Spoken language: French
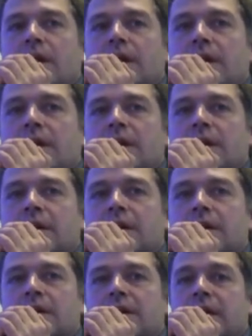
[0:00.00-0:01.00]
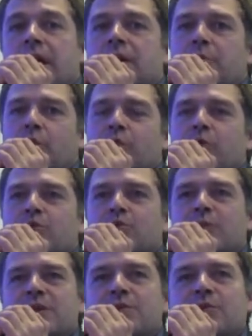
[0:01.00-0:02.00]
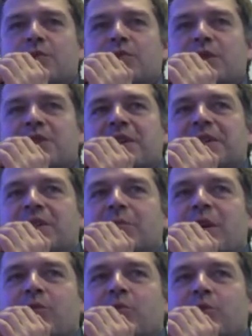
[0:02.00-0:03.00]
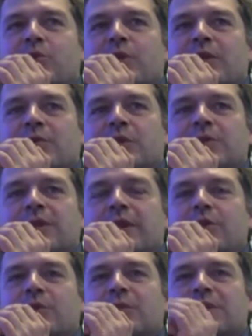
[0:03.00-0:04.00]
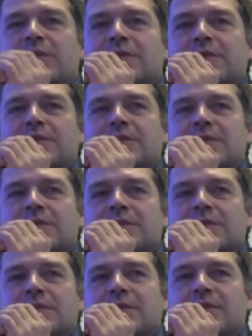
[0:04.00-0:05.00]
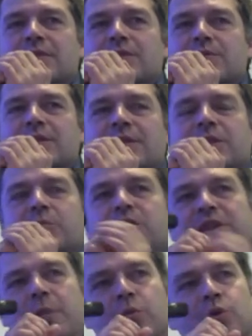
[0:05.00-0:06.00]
Euh, et à l'époque, bon, je pense que c'est un débat qu'on pourrait avoir tout à l'heure, mais euh, qui, nous entraîne peut-être un peu